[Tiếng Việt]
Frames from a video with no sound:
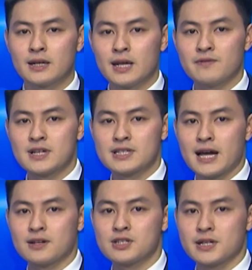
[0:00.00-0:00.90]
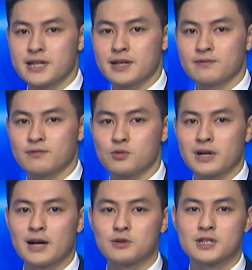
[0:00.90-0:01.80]
Đêm về sáng trời rét, vùng
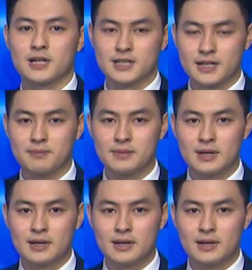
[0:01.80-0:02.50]
cao trời rét đậm.